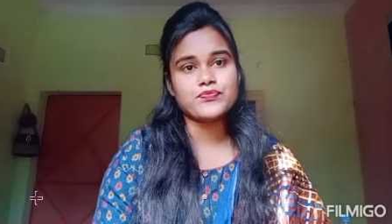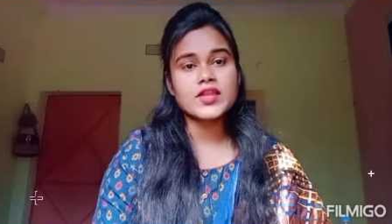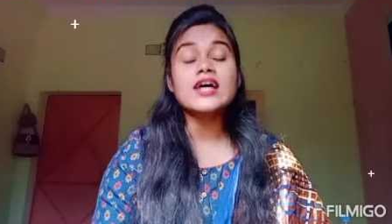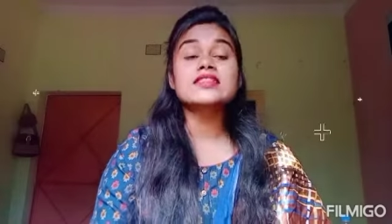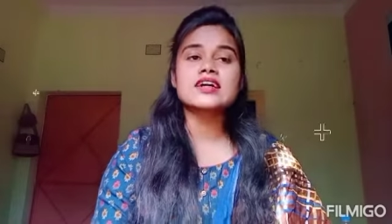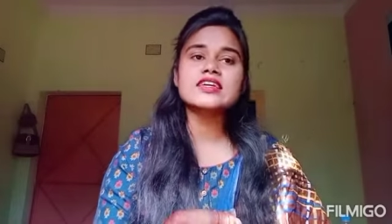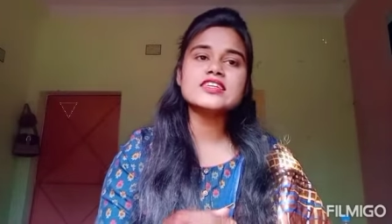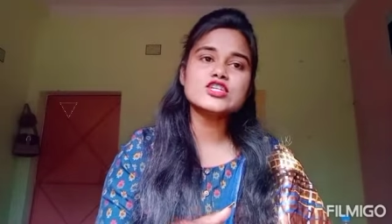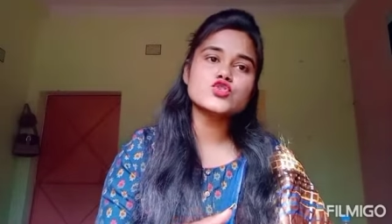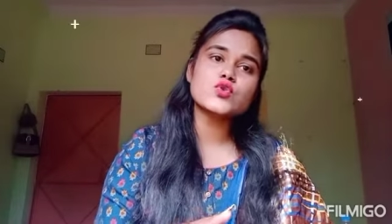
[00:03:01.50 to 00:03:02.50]
ताकि ये
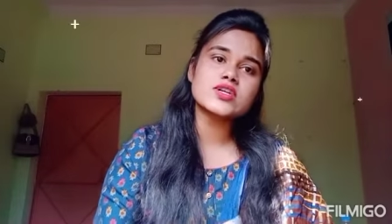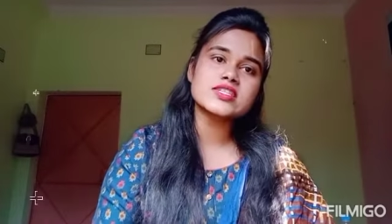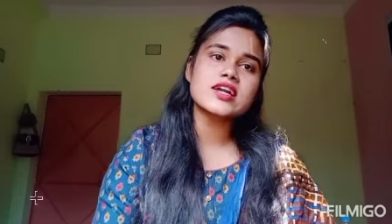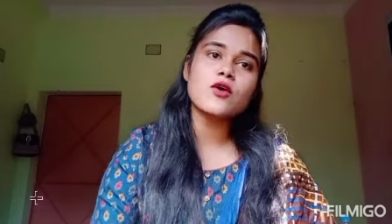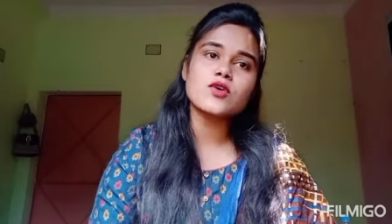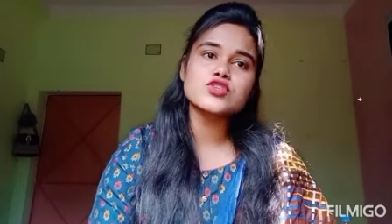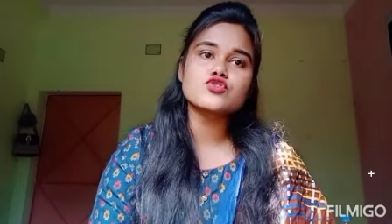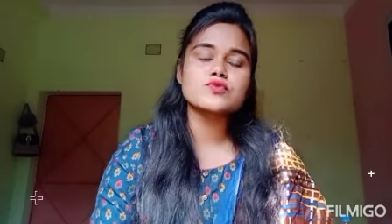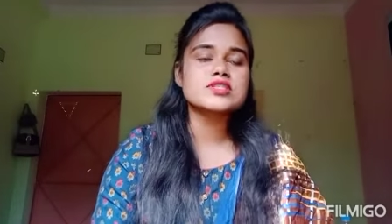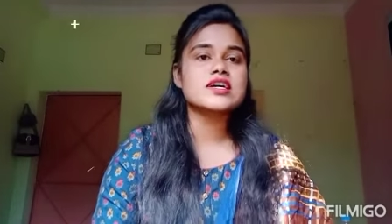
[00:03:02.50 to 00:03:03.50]
जो कसिकाओं की जो
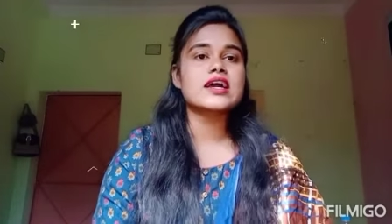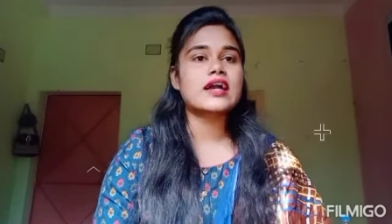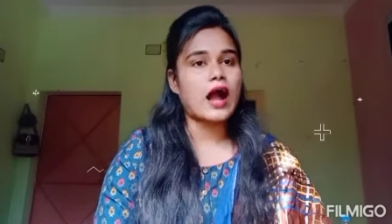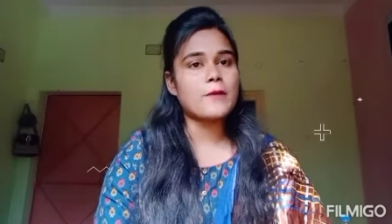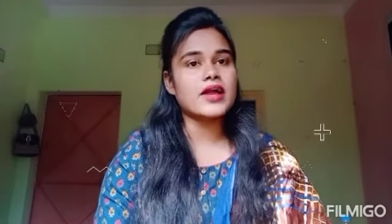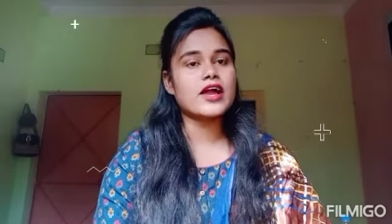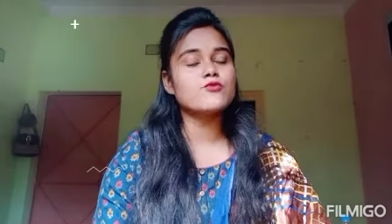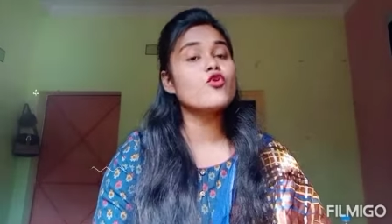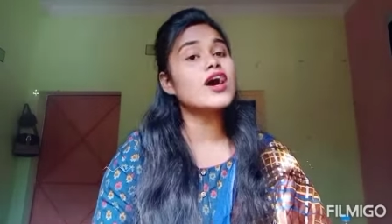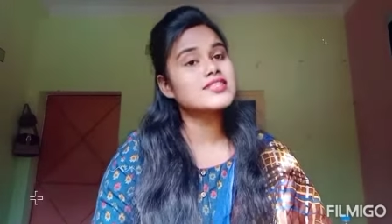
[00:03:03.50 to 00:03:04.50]
भी सारा काम है वो
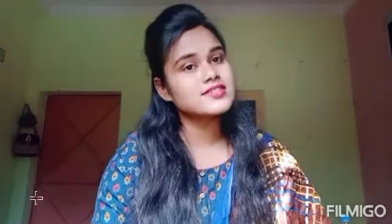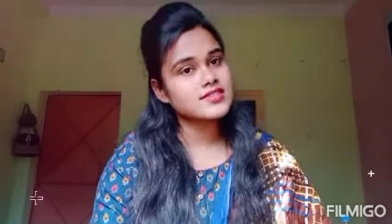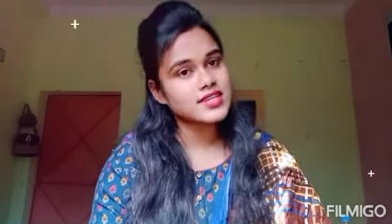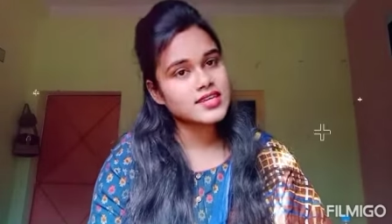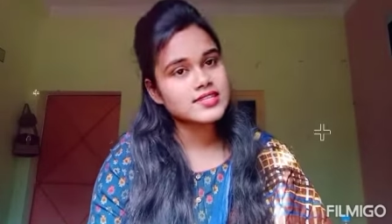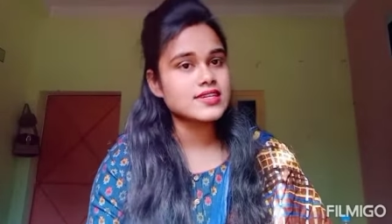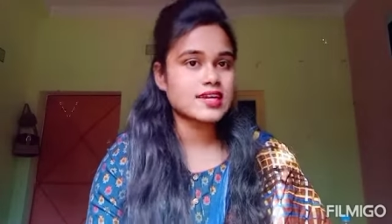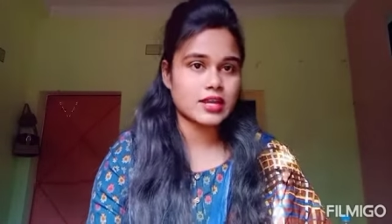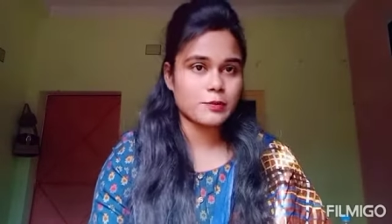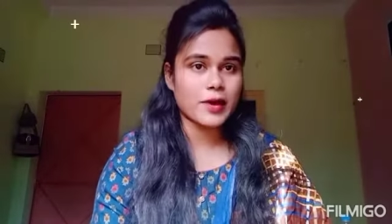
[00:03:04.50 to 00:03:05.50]
अच्छी तरीके से
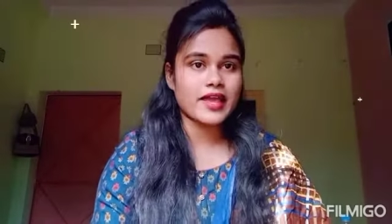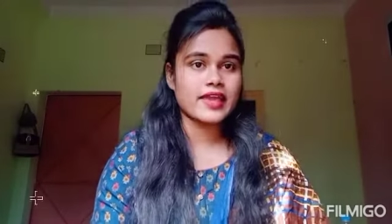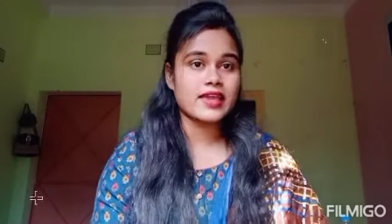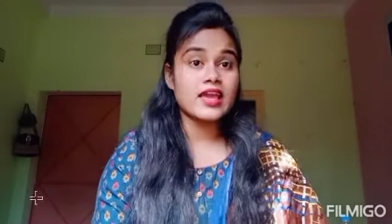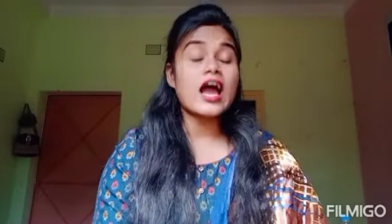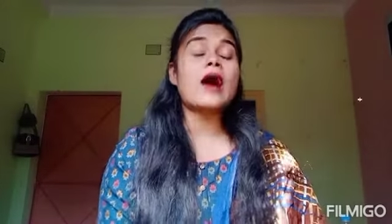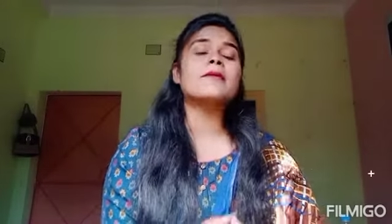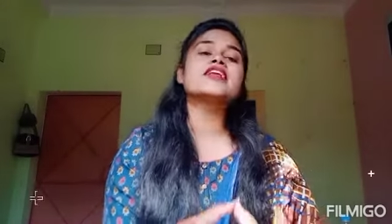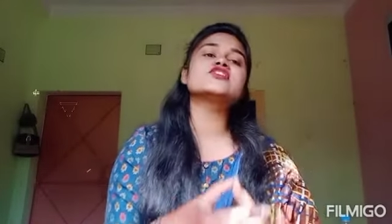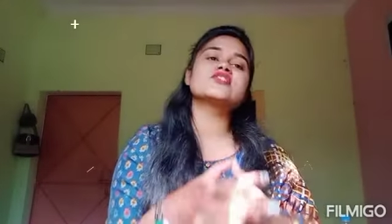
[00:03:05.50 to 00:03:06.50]
कर पाए
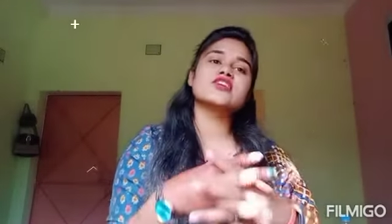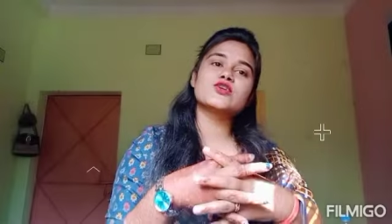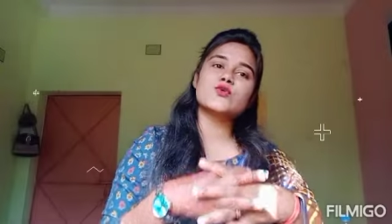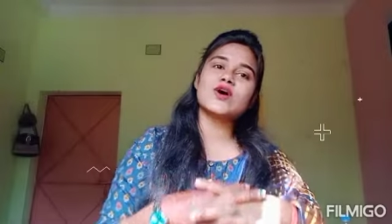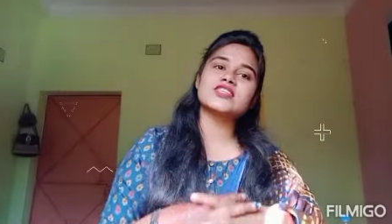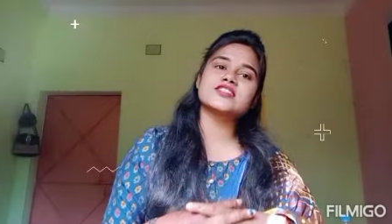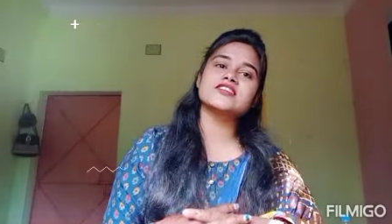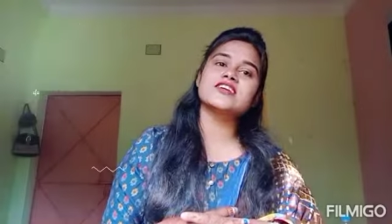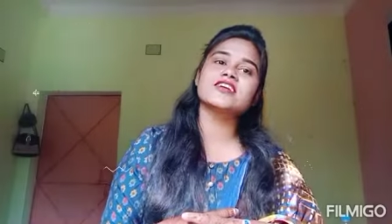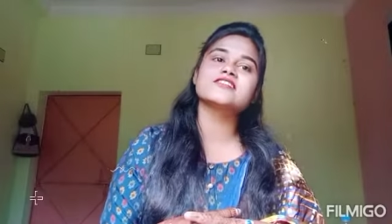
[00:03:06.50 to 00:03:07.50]
हमारे शरीर को अच्छी
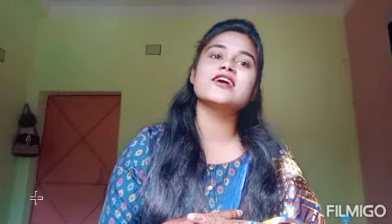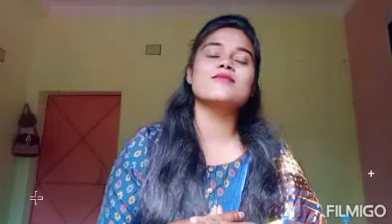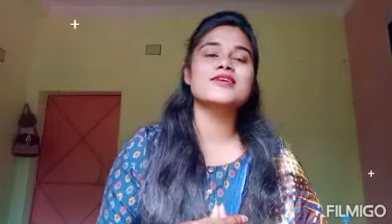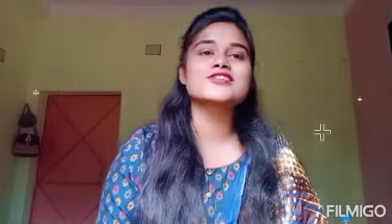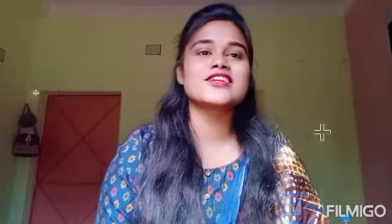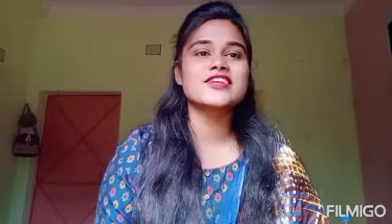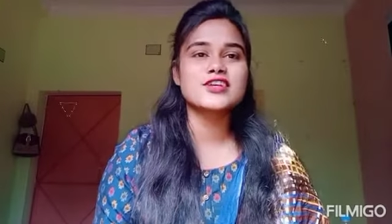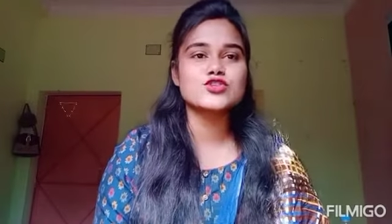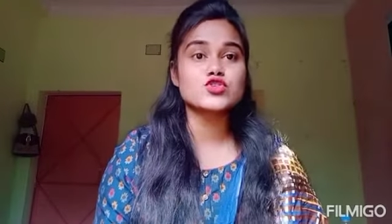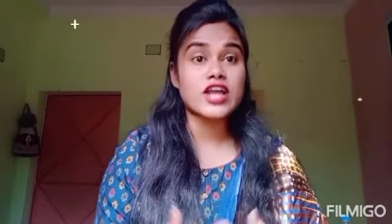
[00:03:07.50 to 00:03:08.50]
तरीके से हमारे शरीर की
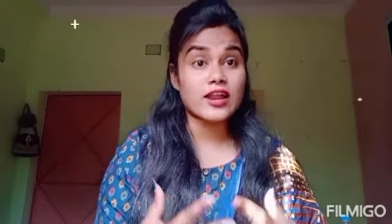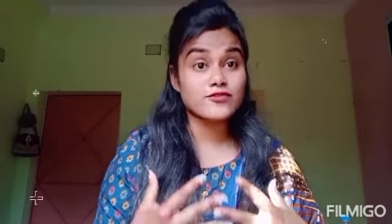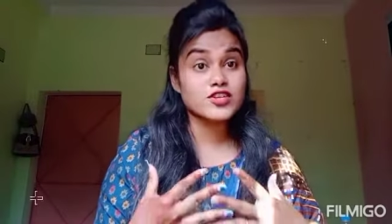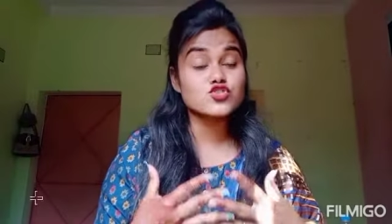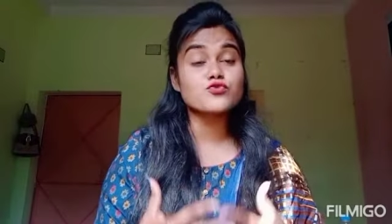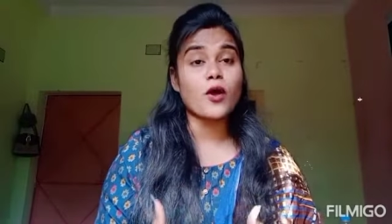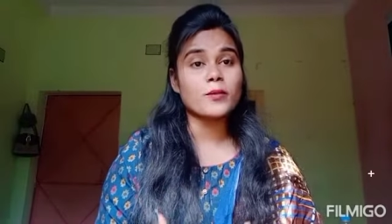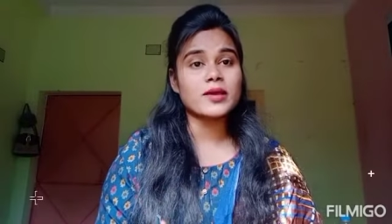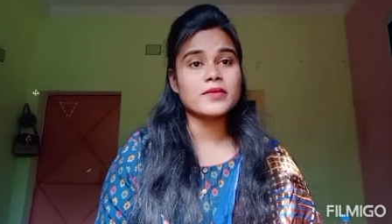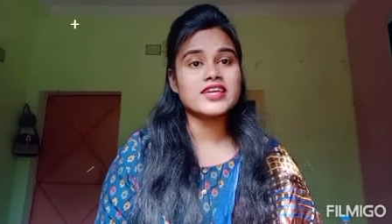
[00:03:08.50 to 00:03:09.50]
जो नर्व की जो
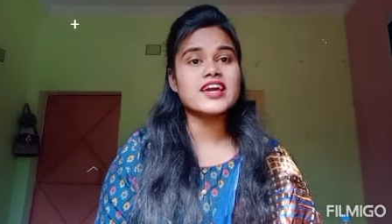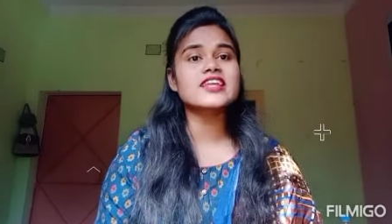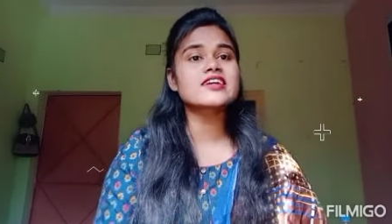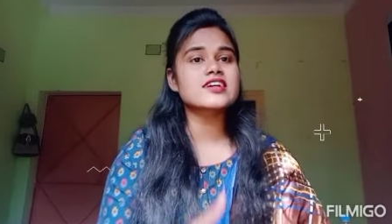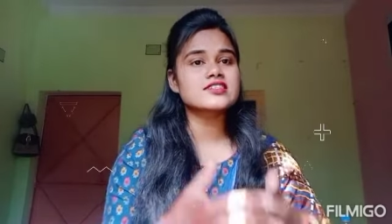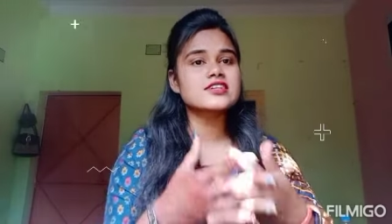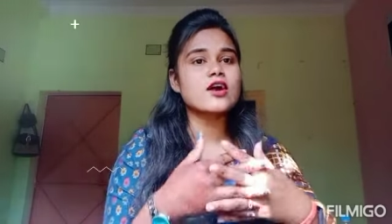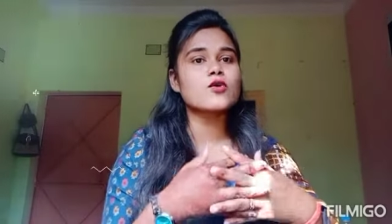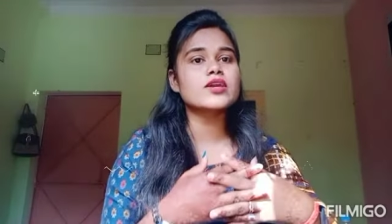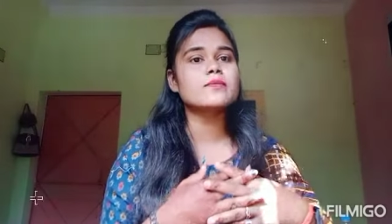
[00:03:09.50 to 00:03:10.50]
प्रॉब्लम है यानी कि
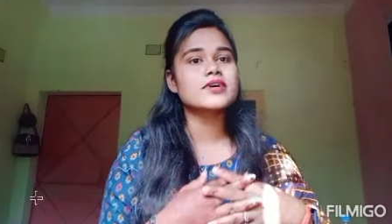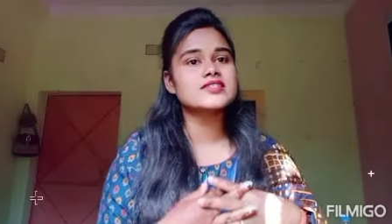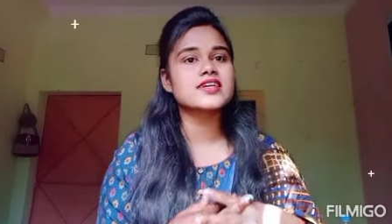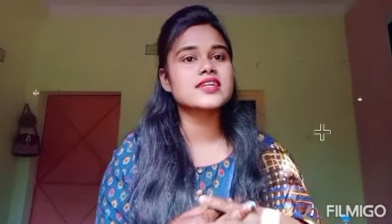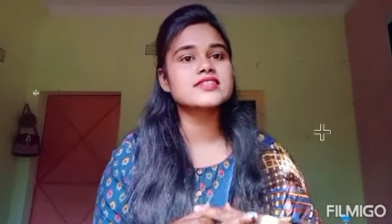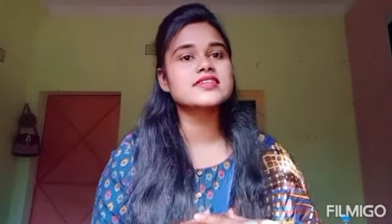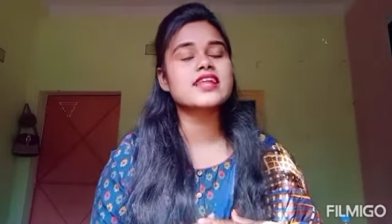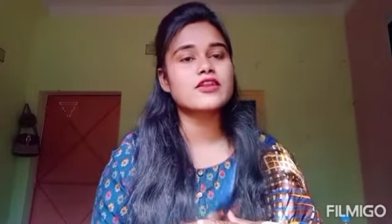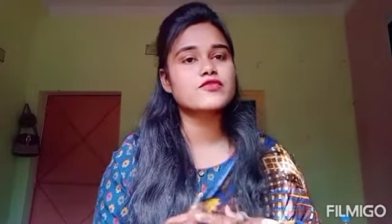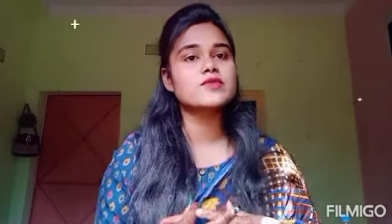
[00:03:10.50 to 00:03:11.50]
कसिकाओं की बस जाने से
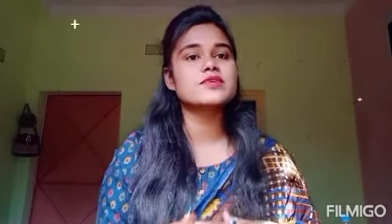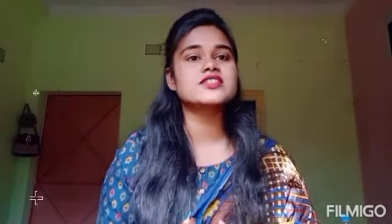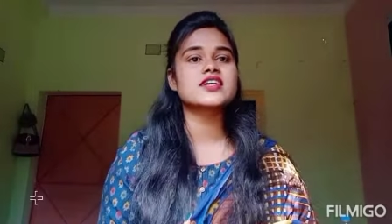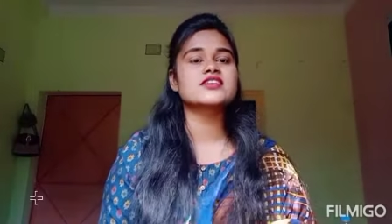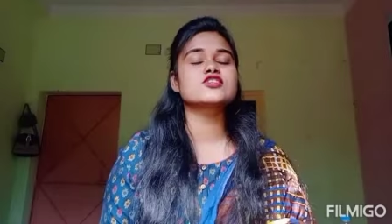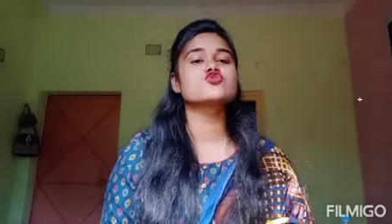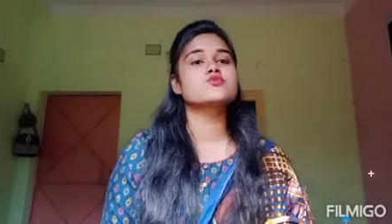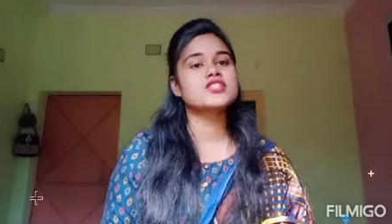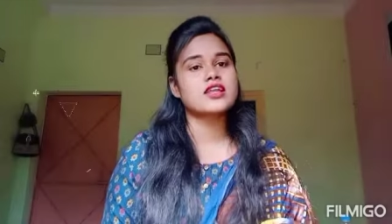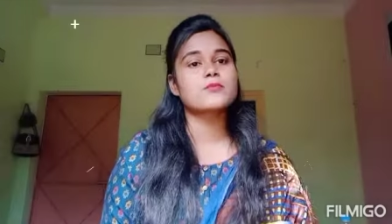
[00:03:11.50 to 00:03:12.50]
नर्व की बस जाने से जो भी
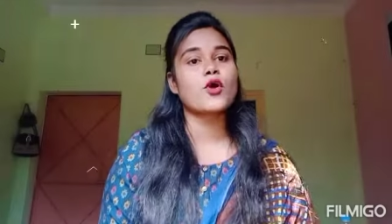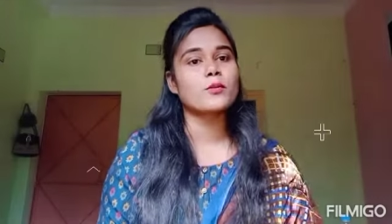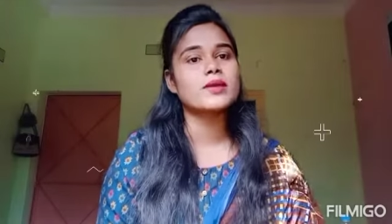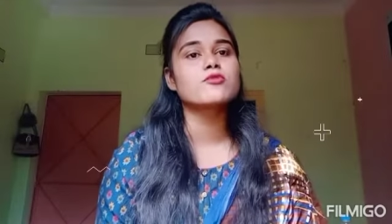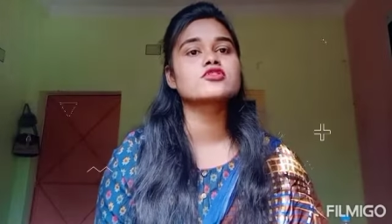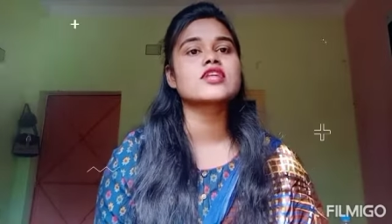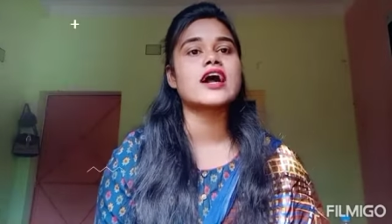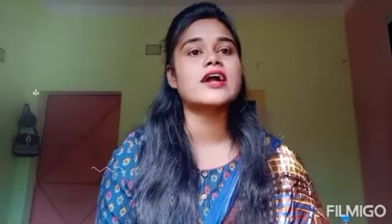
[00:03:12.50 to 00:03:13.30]
सारा प्रॉब्लम होता है